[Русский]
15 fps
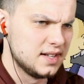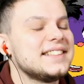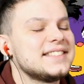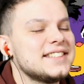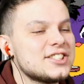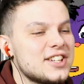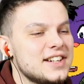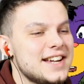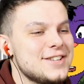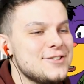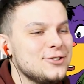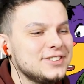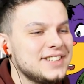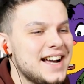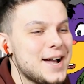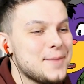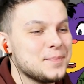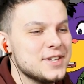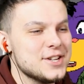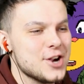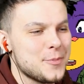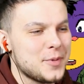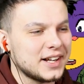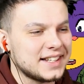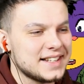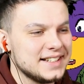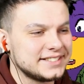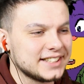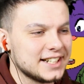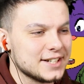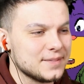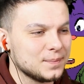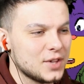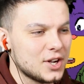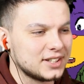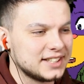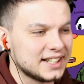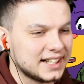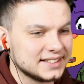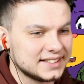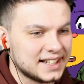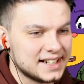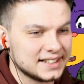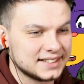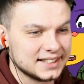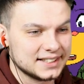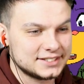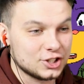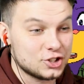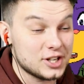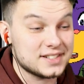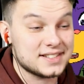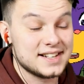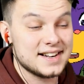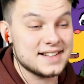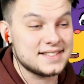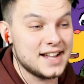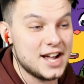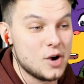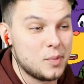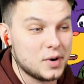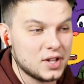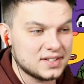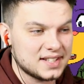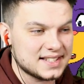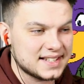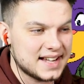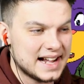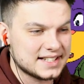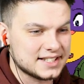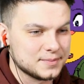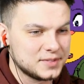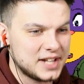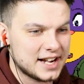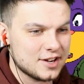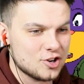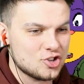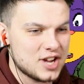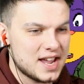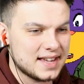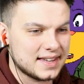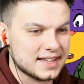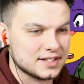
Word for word: К сожалению, да, ее похитили, но где конкретно она сейчас, я не знаю, придется искать, как ищейки,